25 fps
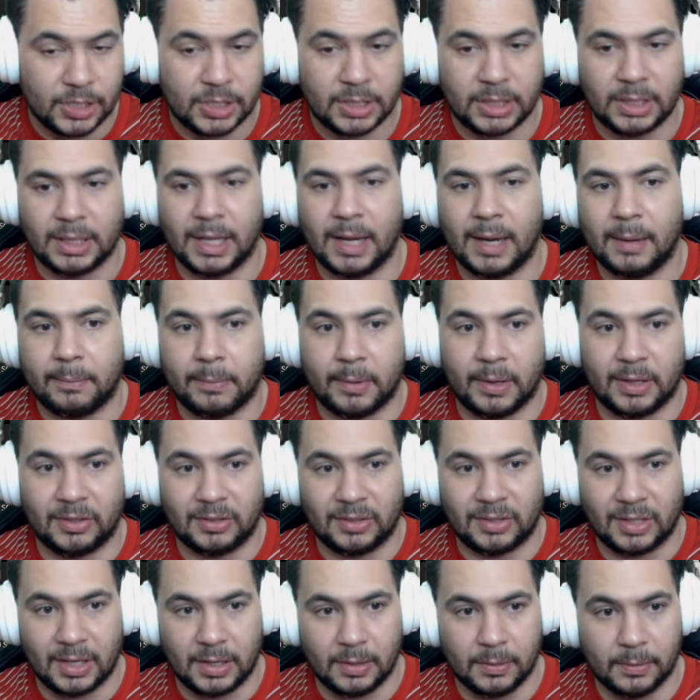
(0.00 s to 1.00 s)
Cat, que tem a
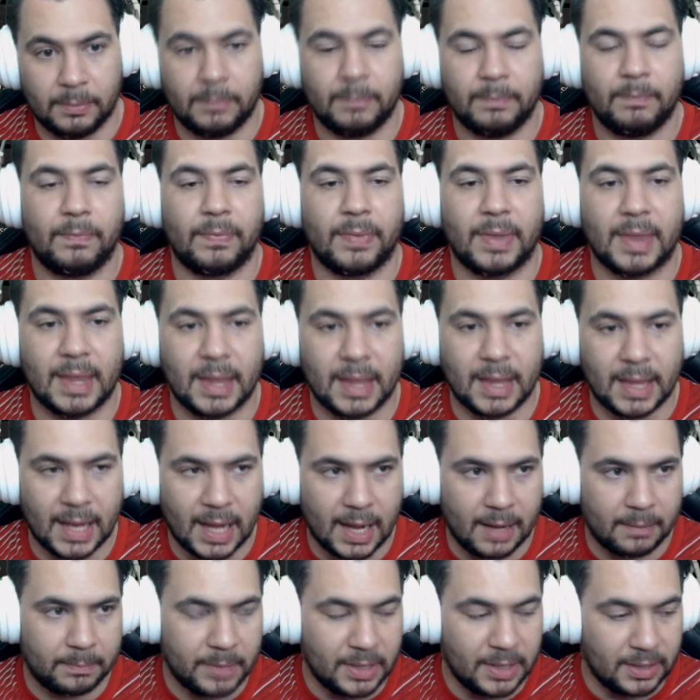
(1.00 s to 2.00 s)
pre-sale
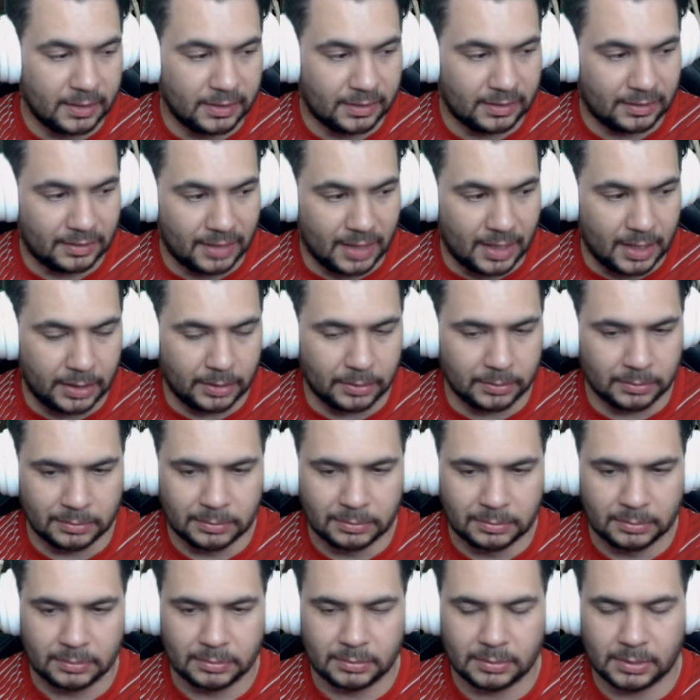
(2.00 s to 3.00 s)
na Pink Sale,
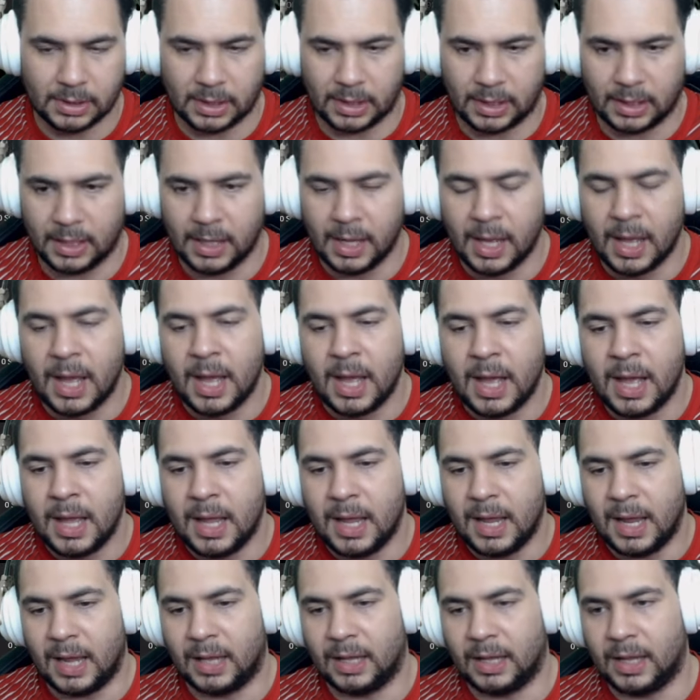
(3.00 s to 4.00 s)
tá?
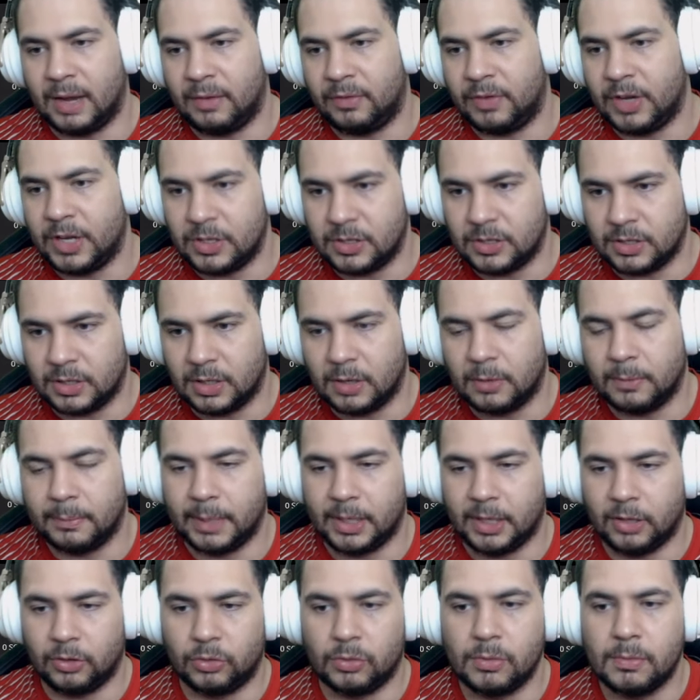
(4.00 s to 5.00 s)
ela é vendida a um
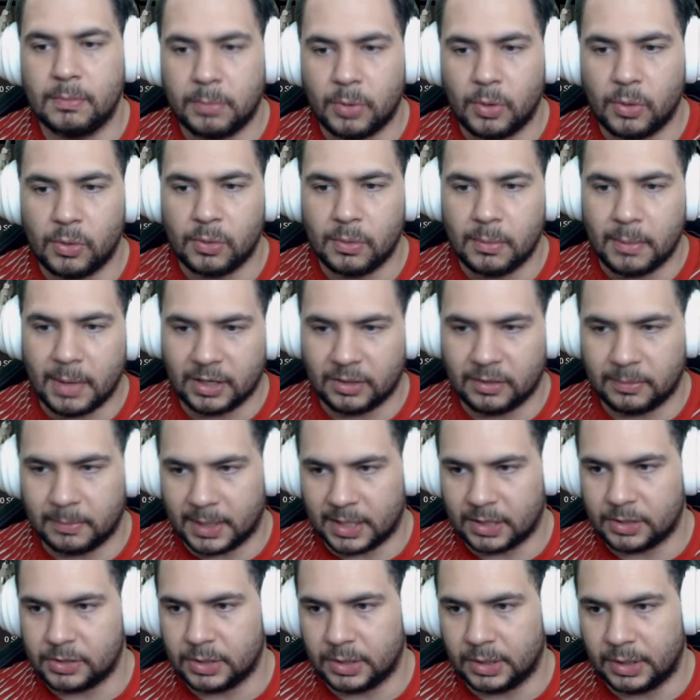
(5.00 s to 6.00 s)
preço um pouco mais
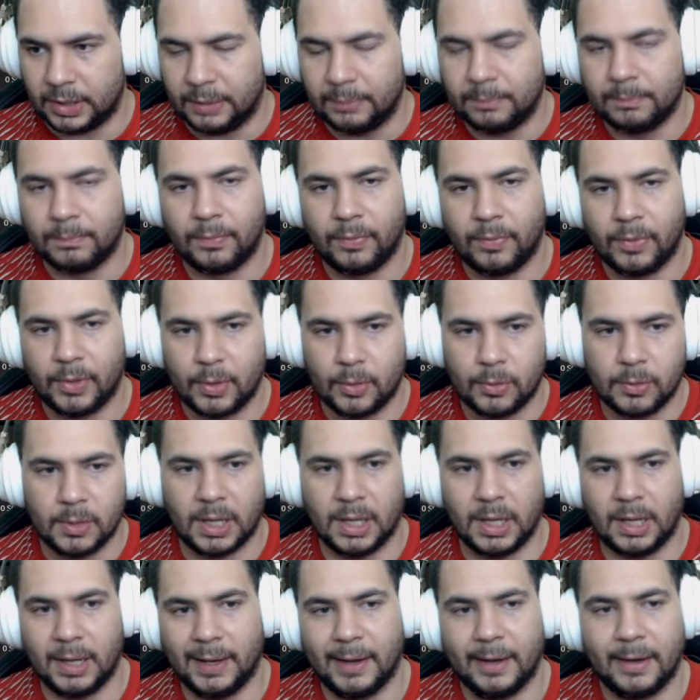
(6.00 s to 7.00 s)
baixo aí do
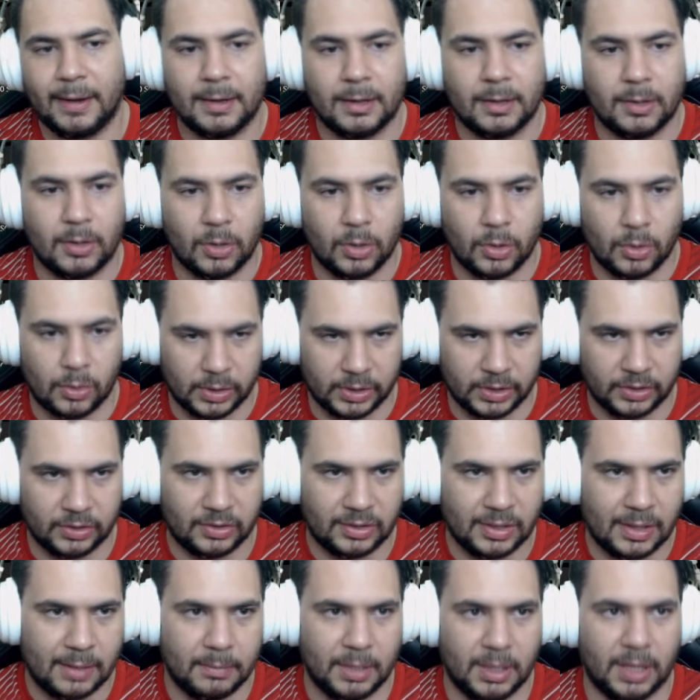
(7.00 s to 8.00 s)
que no
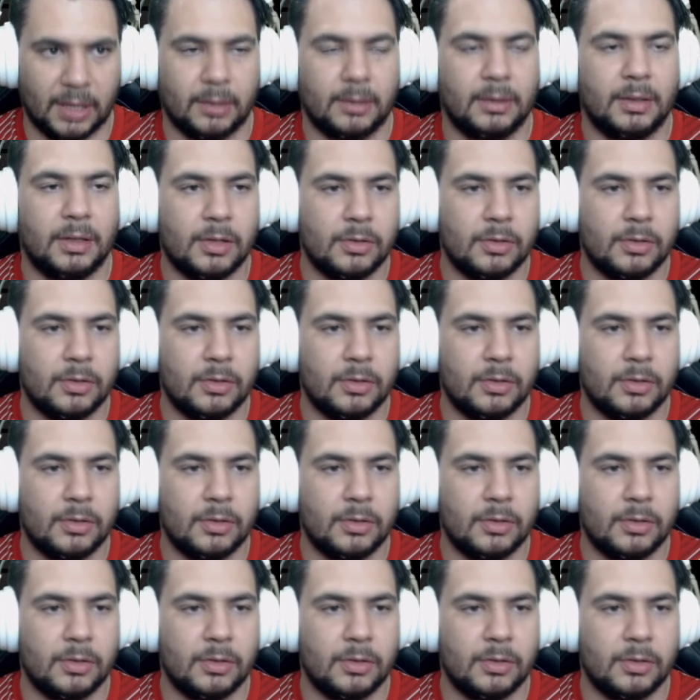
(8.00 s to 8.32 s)
lançamento.